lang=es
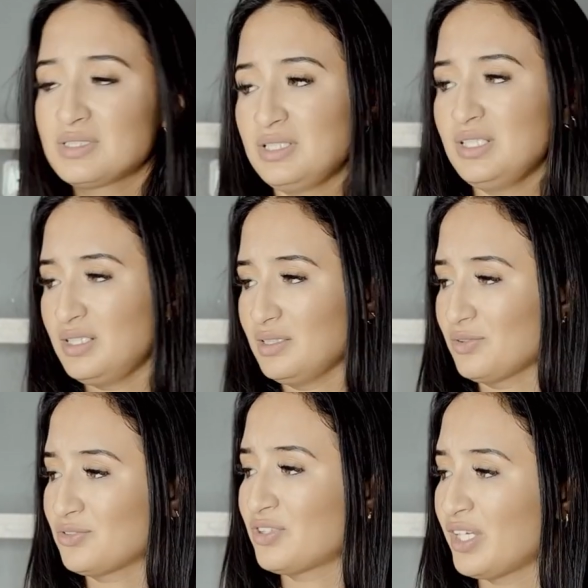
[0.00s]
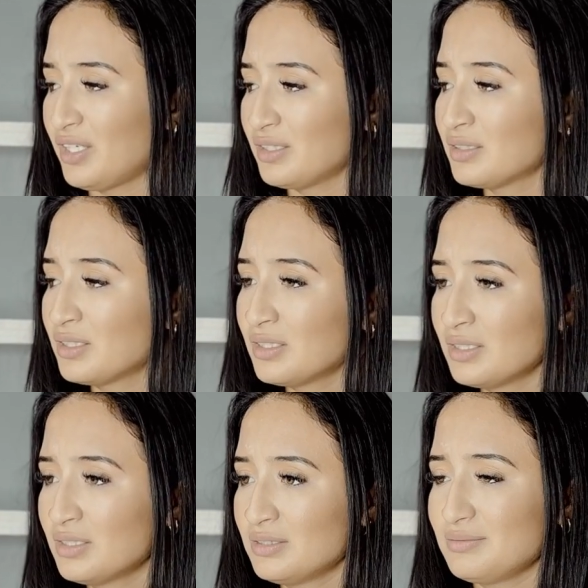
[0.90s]
Sí, sé.
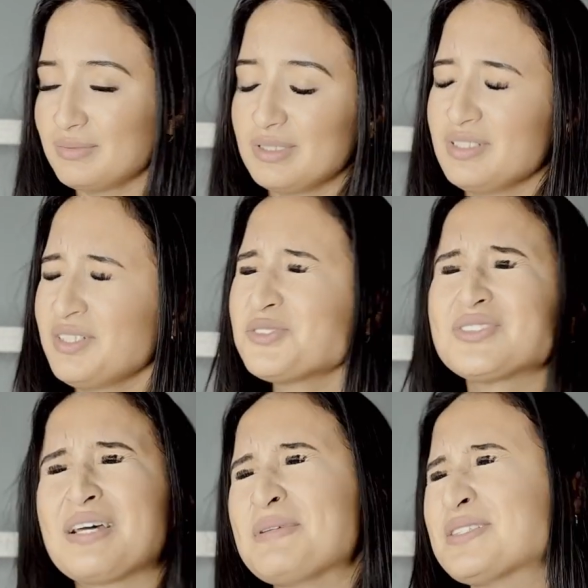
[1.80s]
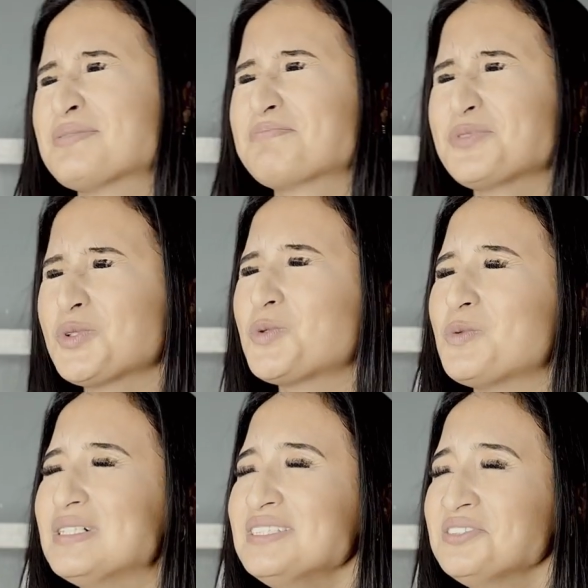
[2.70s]
Y no sabes
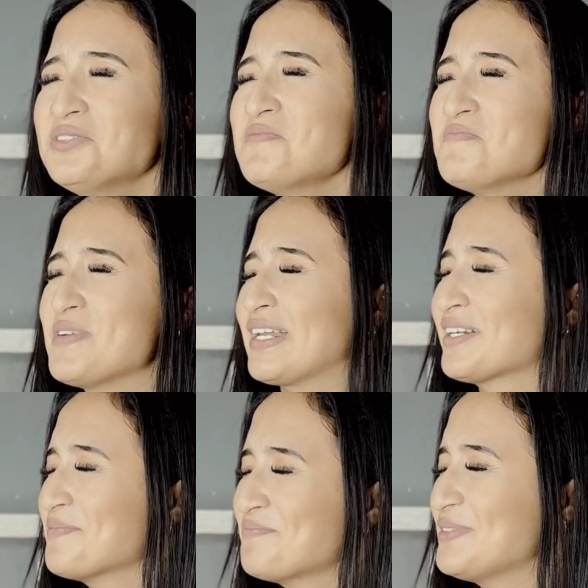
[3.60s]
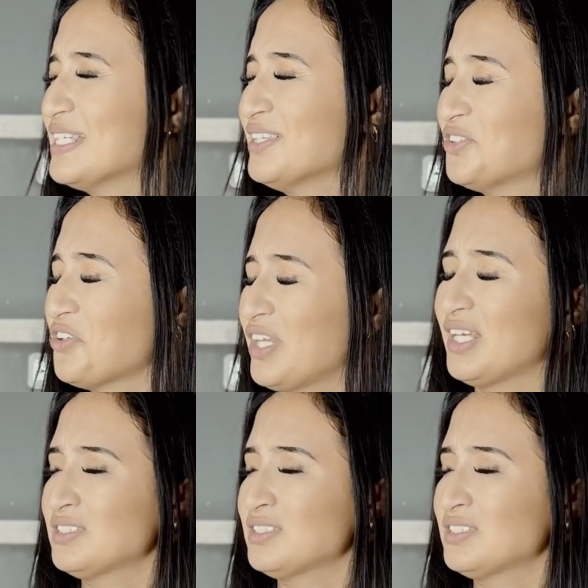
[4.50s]
cuánto me arrepiento de